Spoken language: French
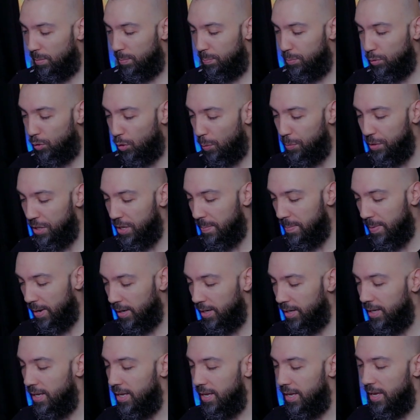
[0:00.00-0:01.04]
plus
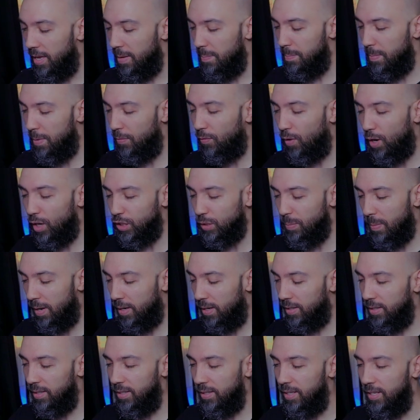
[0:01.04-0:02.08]
communément. Mais
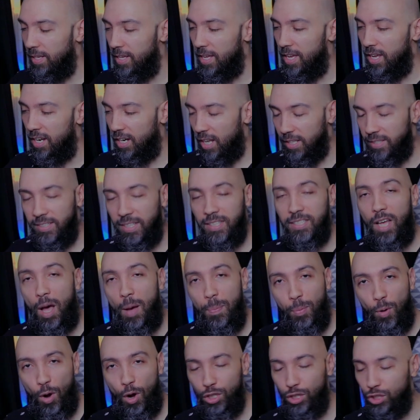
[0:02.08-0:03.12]
franchement, là, ça se
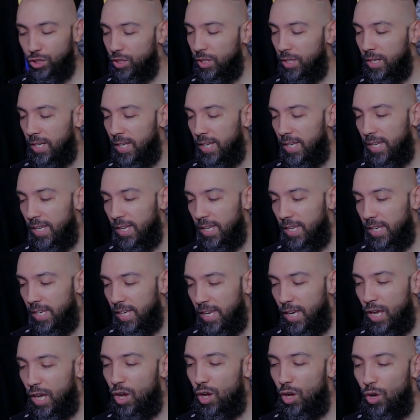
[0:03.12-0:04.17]
rapproche.
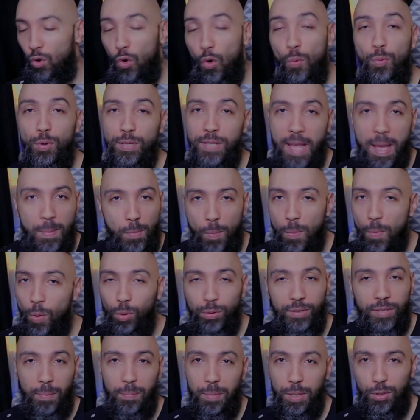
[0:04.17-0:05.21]
Et au bout d'un moment, on
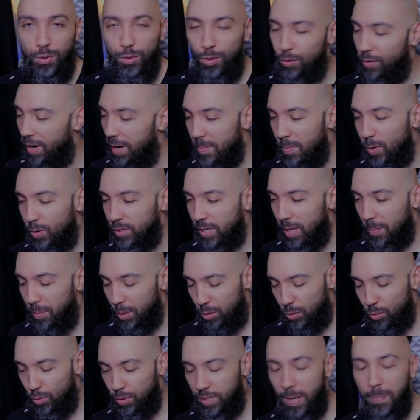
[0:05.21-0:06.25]
s'habitue, vraiment, on
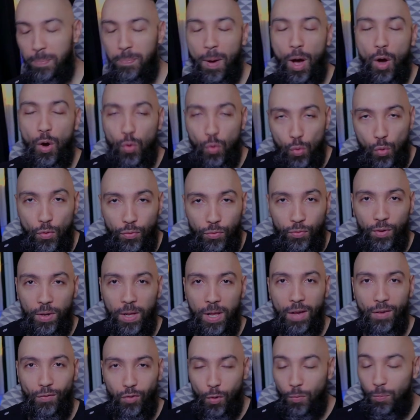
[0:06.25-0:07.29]
s'habitue. C'est pas ouf.
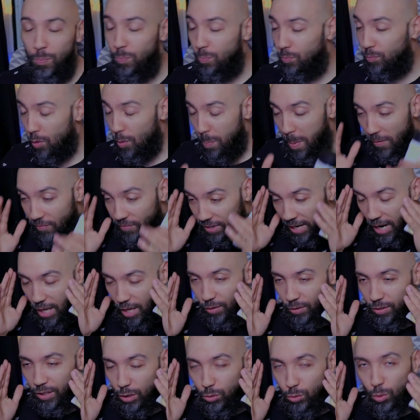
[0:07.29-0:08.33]
Faut, pas faire
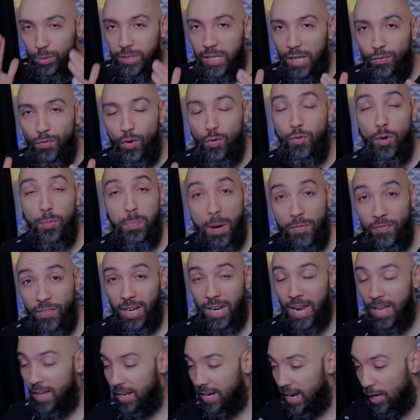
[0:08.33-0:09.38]
dans ton cerveau, faut pas faire
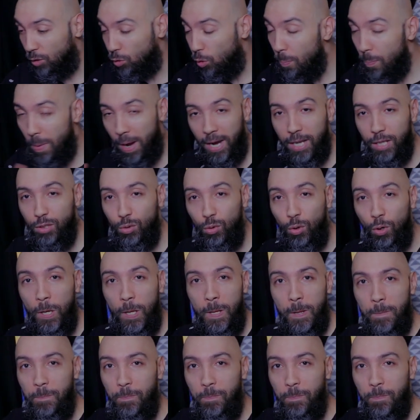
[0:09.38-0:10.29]
la, la comparaison